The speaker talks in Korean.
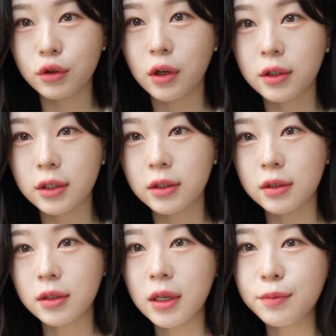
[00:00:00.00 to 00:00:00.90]

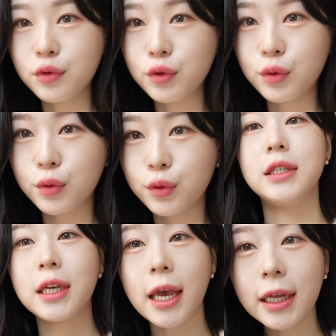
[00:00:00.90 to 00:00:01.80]
저는
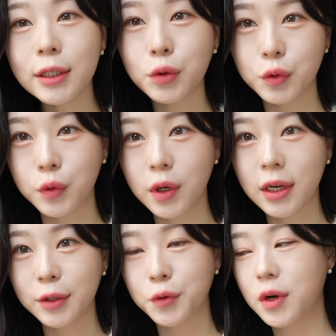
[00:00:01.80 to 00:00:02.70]
입술도 제일
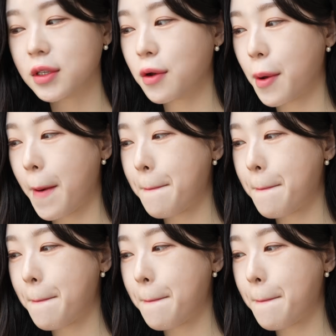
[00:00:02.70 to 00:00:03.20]
촉촉한 게 좋아서